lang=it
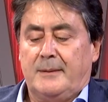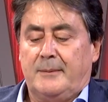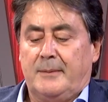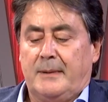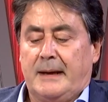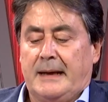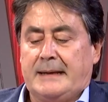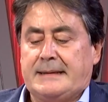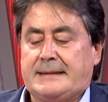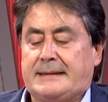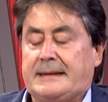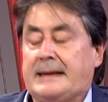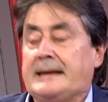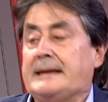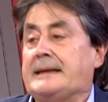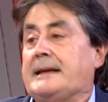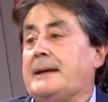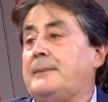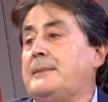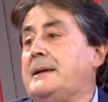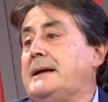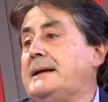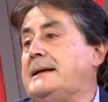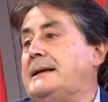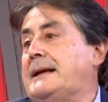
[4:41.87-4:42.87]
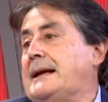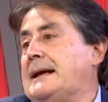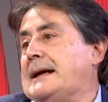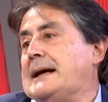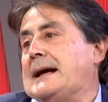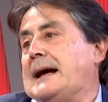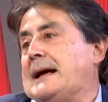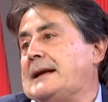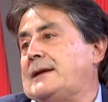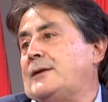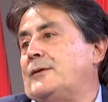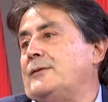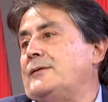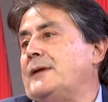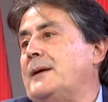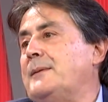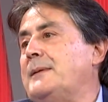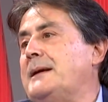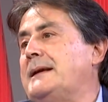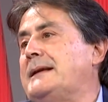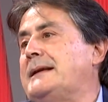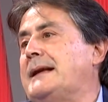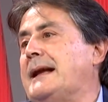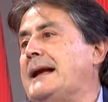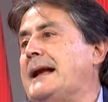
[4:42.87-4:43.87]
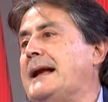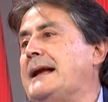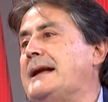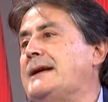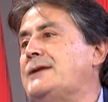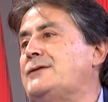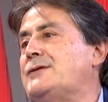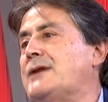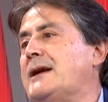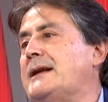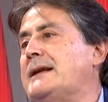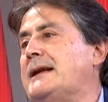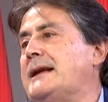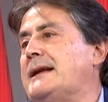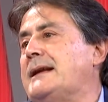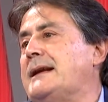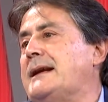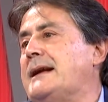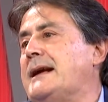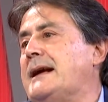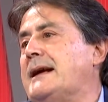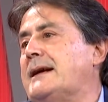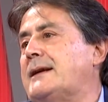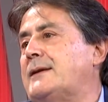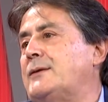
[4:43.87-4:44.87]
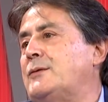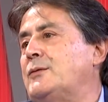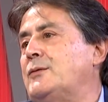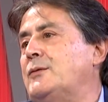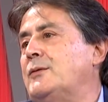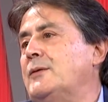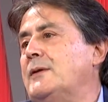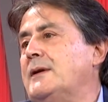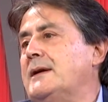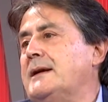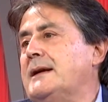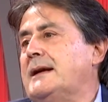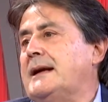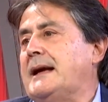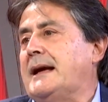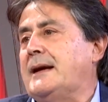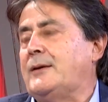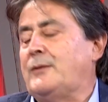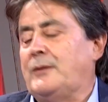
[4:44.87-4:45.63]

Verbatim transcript: è strettamente legata ovviamente alla leggenda di eh, Re, Artù, Artù eh, certo.